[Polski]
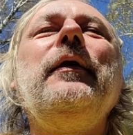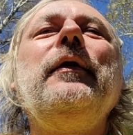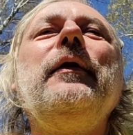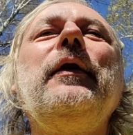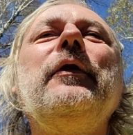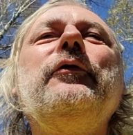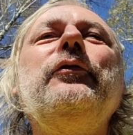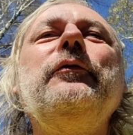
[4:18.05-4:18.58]
e,
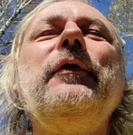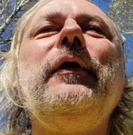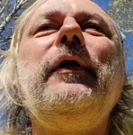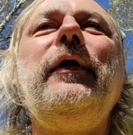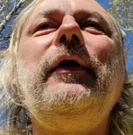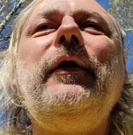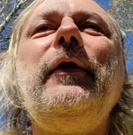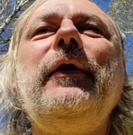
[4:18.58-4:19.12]

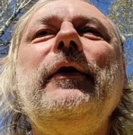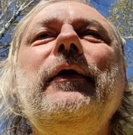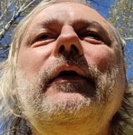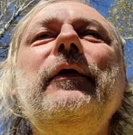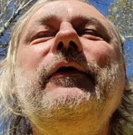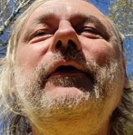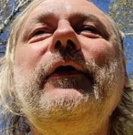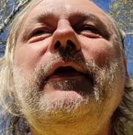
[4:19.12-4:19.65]
gatunki
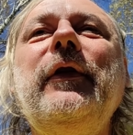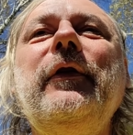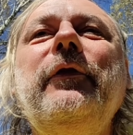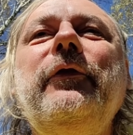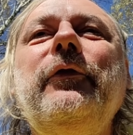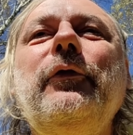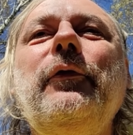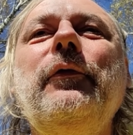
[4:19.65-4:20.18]
dzikich
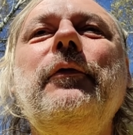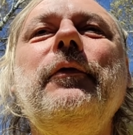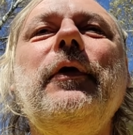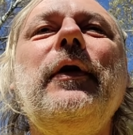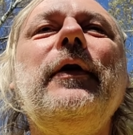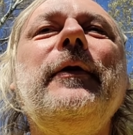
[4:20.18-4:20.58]
ziół